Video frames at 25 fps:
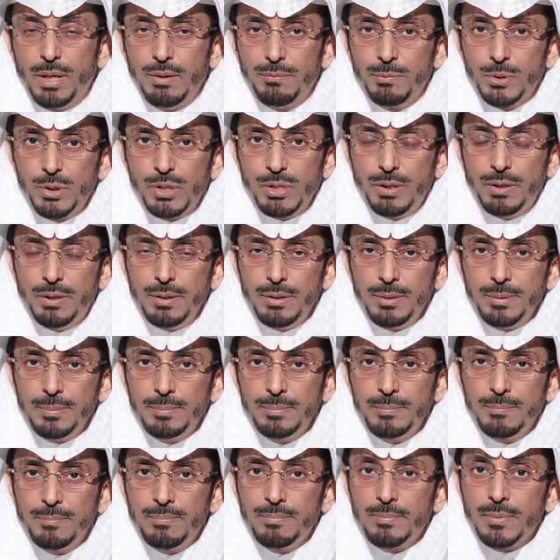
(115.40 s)
وألف شهر
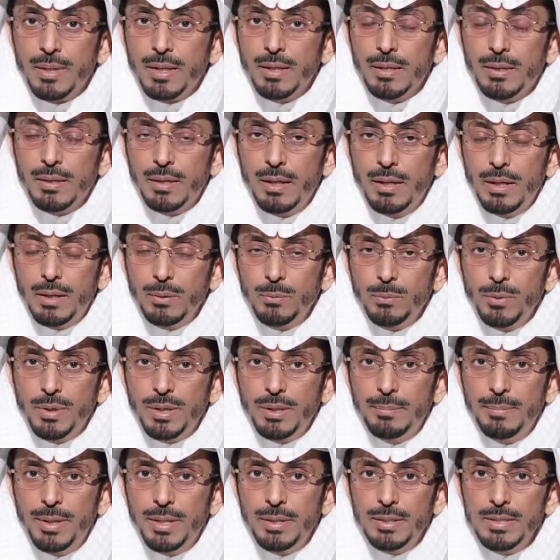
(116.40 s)
ثلاث
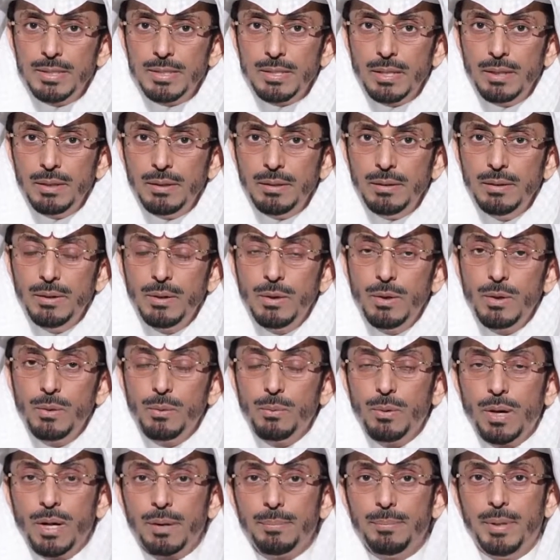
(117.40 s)
وثمانين سنة
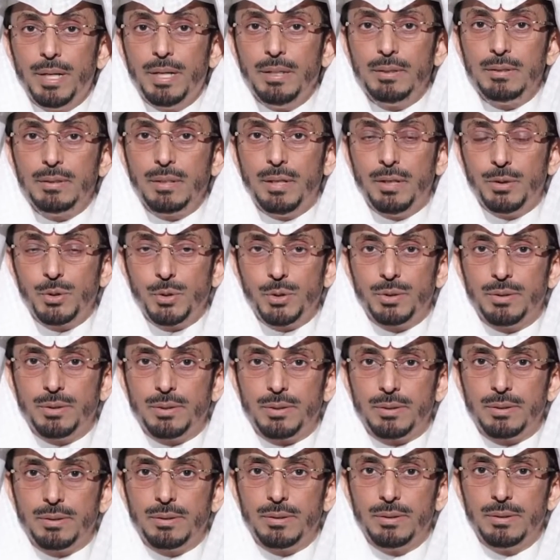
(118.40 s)
وأربعة أشهر
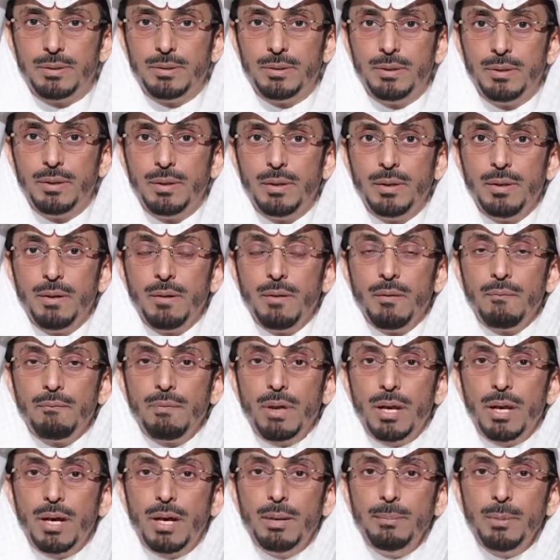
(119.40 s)

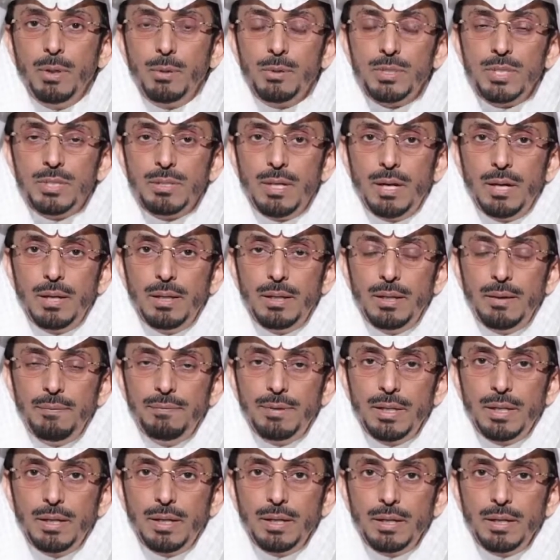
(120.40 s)
فالعمل الصالح في